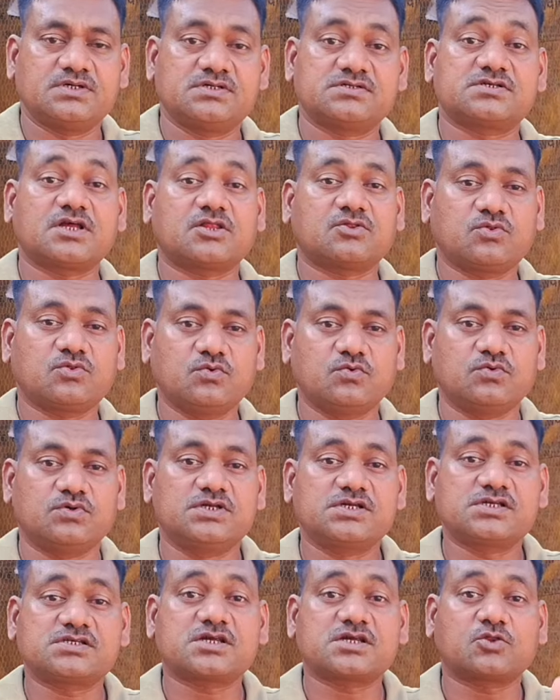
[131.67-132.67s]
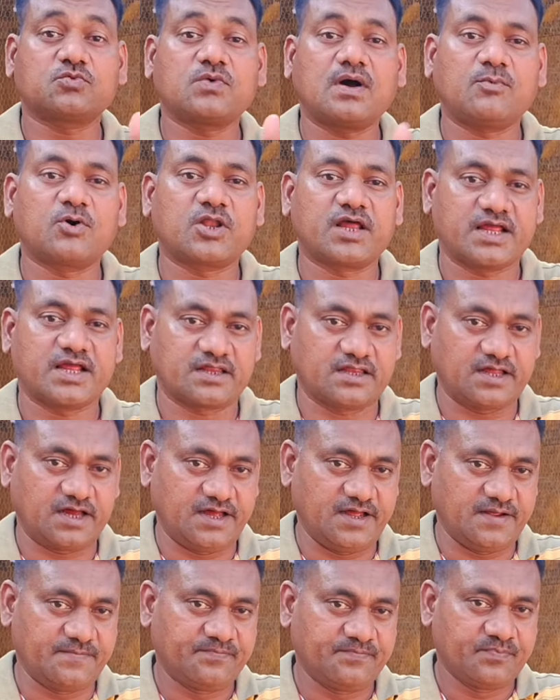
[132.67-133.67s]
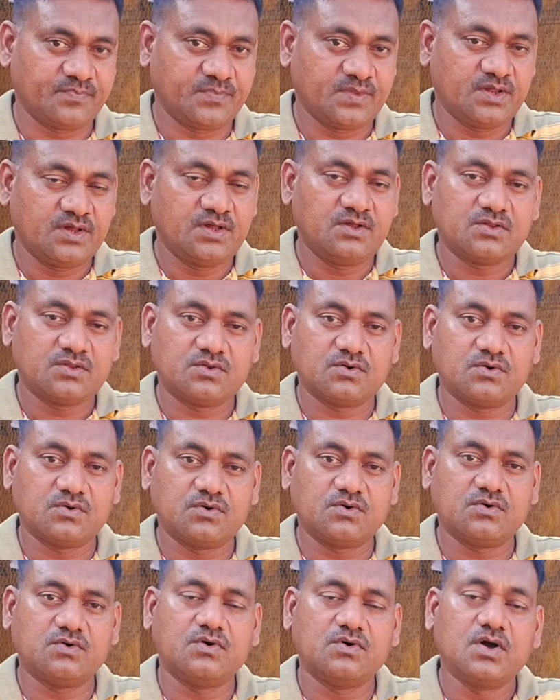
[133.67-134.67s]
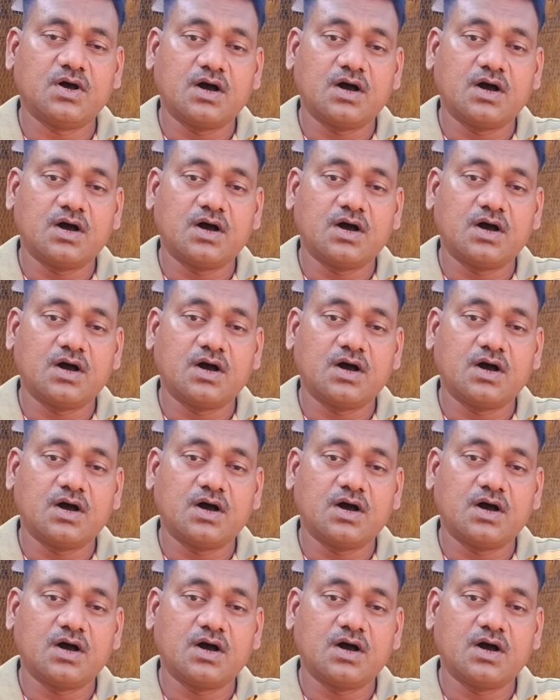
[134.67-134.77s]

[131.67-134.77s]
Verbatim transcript: सत्तू जिसे सतुआ बोला जाता है तो